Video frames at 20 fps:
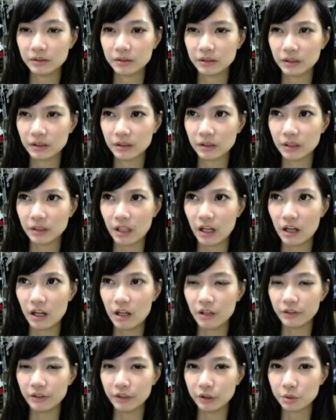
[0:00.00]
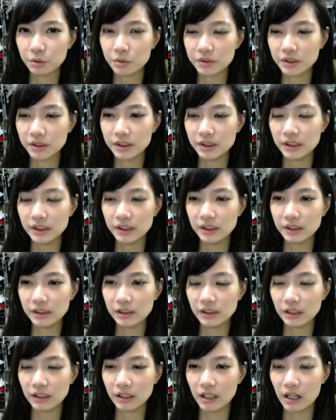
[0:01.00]
好好的做自己，
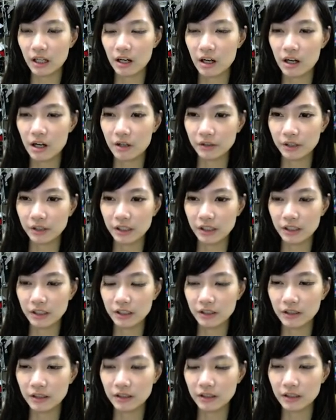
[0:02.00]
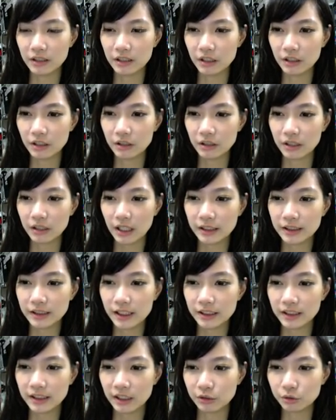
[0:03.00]
好好的跟大家
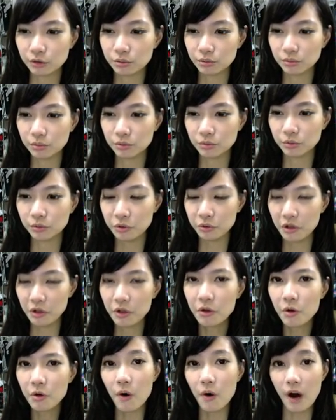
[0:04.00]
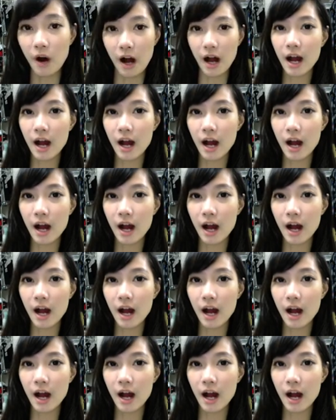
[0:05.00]
相处，圆滑，